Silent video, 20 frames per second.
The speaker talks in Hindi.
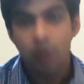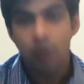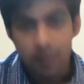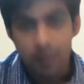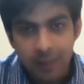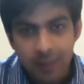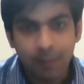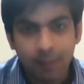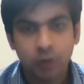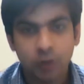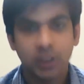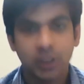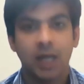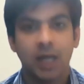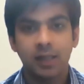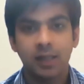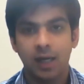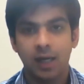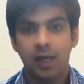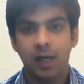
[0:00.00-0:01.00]
जो अपने आप को
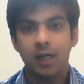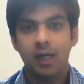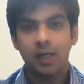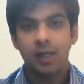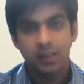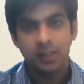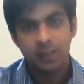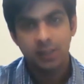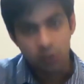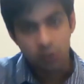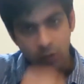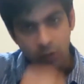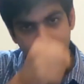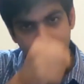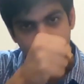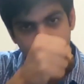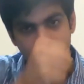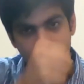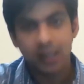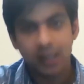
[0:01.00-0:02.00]
जान गया जिसको
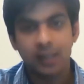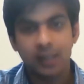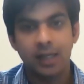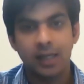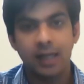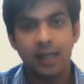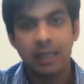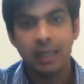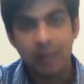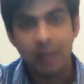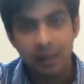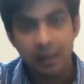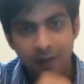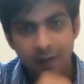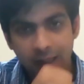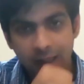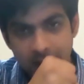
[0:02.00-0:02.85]
ये पता लग गया ये मेरे